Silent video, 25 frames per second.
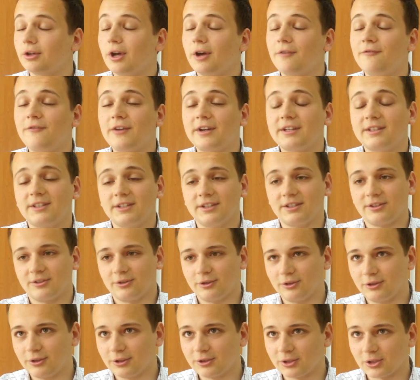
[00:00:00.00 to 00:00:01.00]
efekty
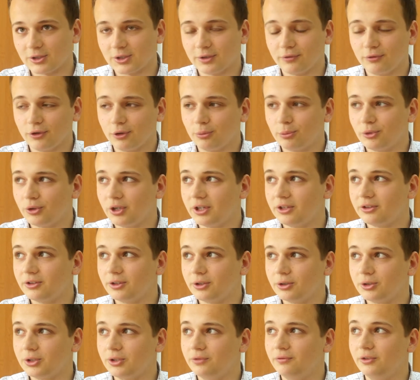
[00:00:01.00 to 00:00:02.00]
dotychczasowej
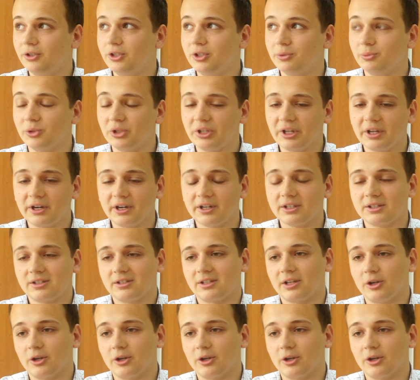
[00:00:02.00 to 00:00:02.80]
obojętności widzimy teraz.